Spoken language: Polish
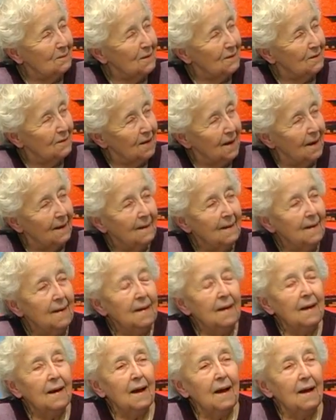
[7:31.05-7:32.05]
pewna,
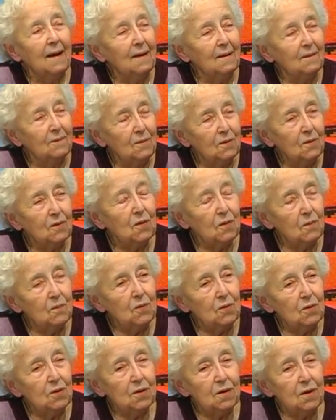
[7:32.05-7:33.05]
ale było to
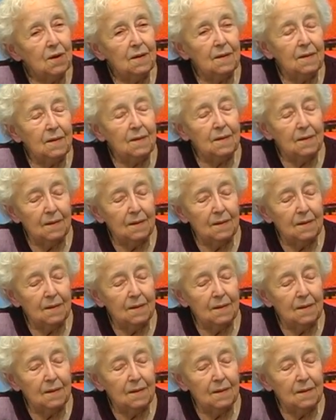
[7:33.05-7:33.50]
późny,